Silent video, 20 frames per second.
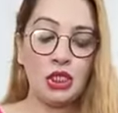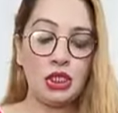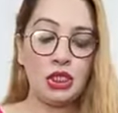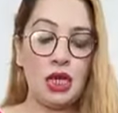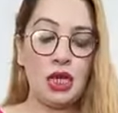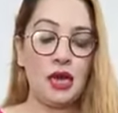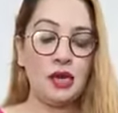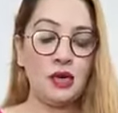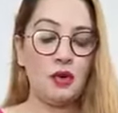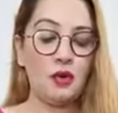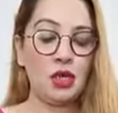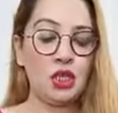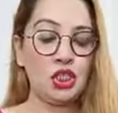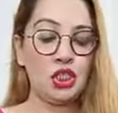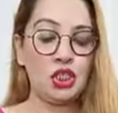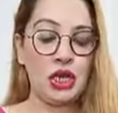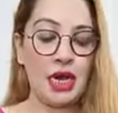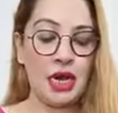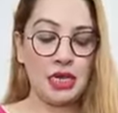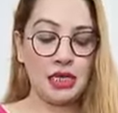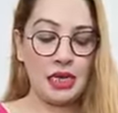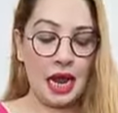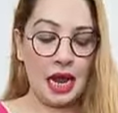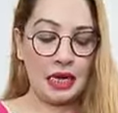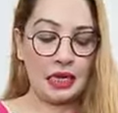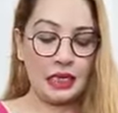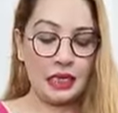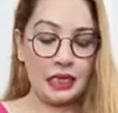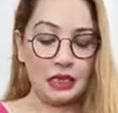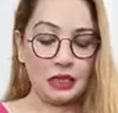শেয়ার করে শেয়ার
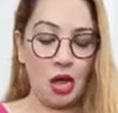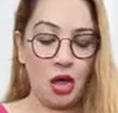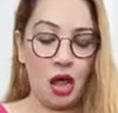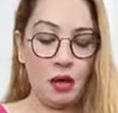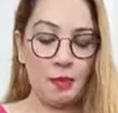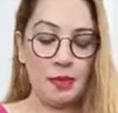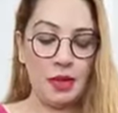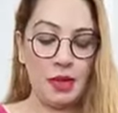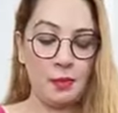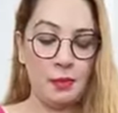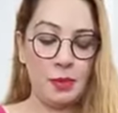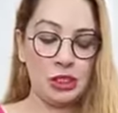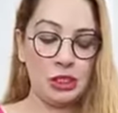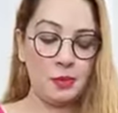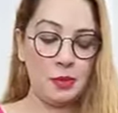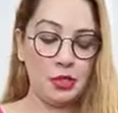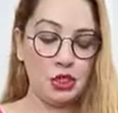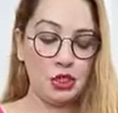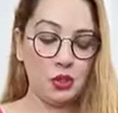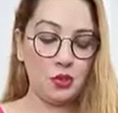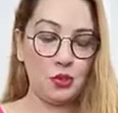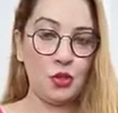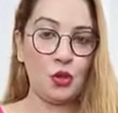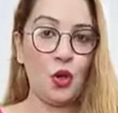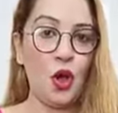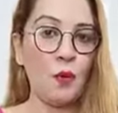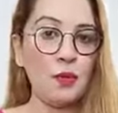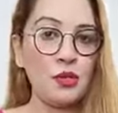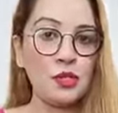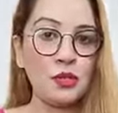ডান লিখতে হবে বেশি বেশি করে
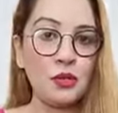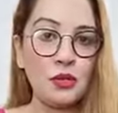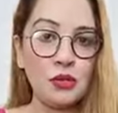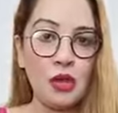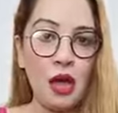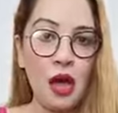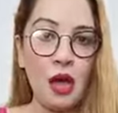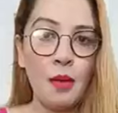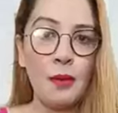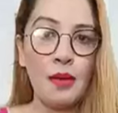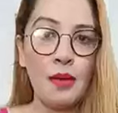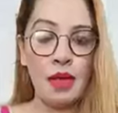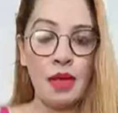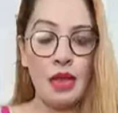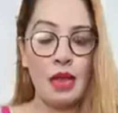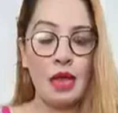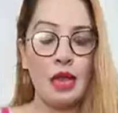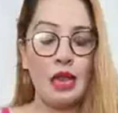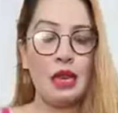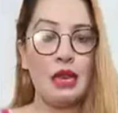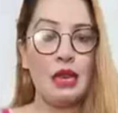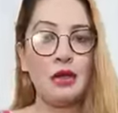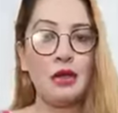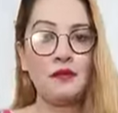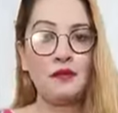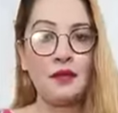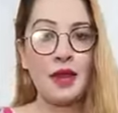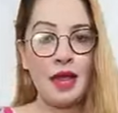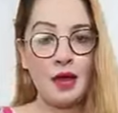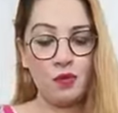কমেন্টস করতে হবে
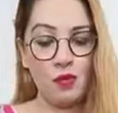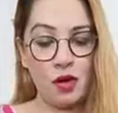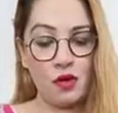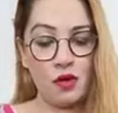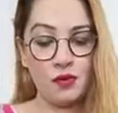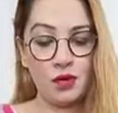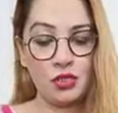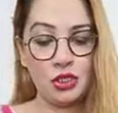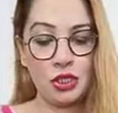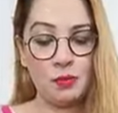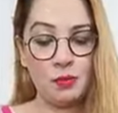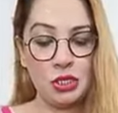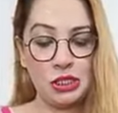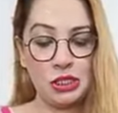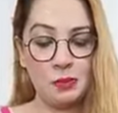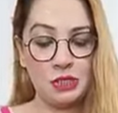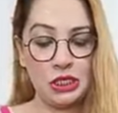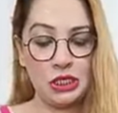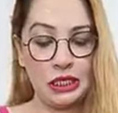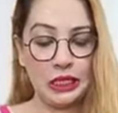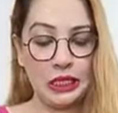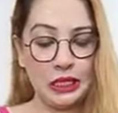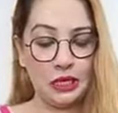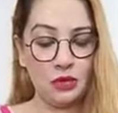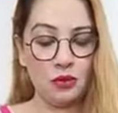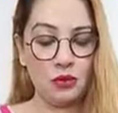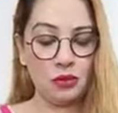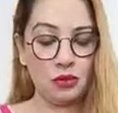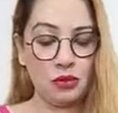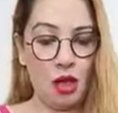লাভ লাইক ওয়াও ভার্সনে বেশি বেশি ক্লিক
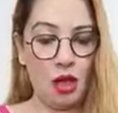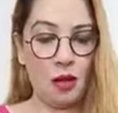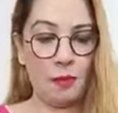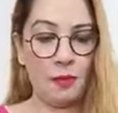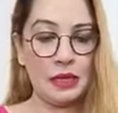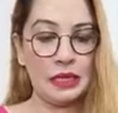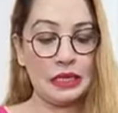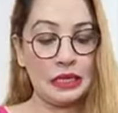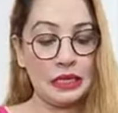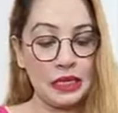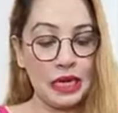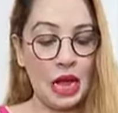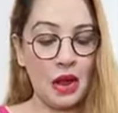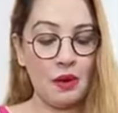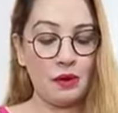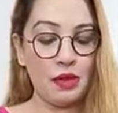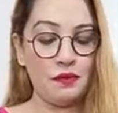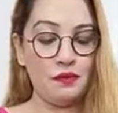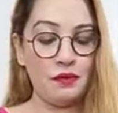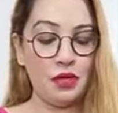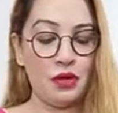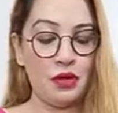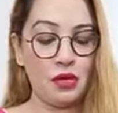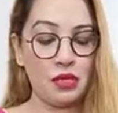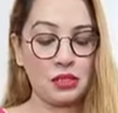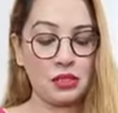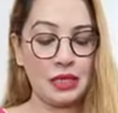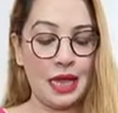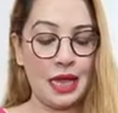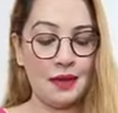করতে হবে কি কারণে
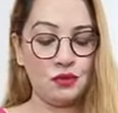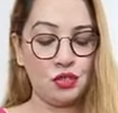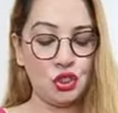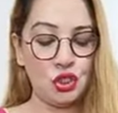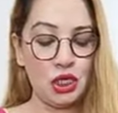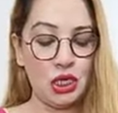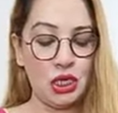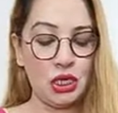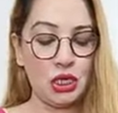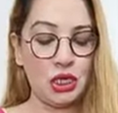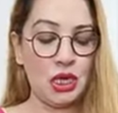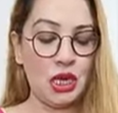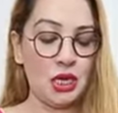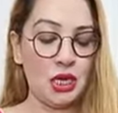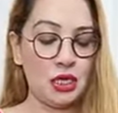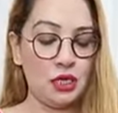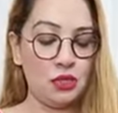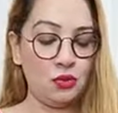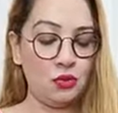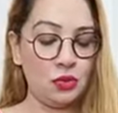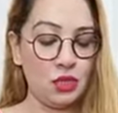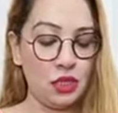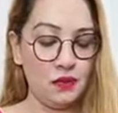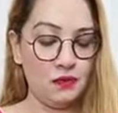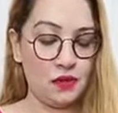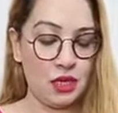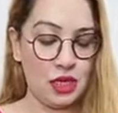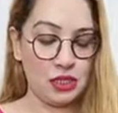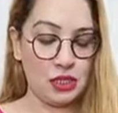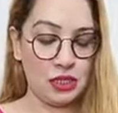বিকজ লাইভ শেয়ার কেয়ারে কিন্তু
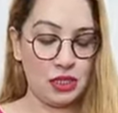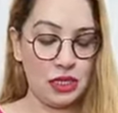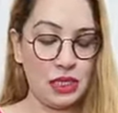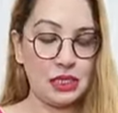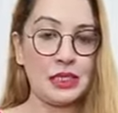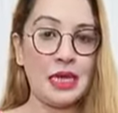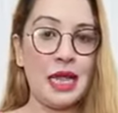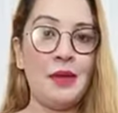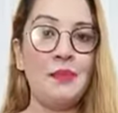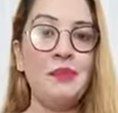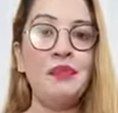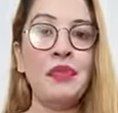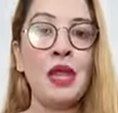গিফট আছে ঠিক আছে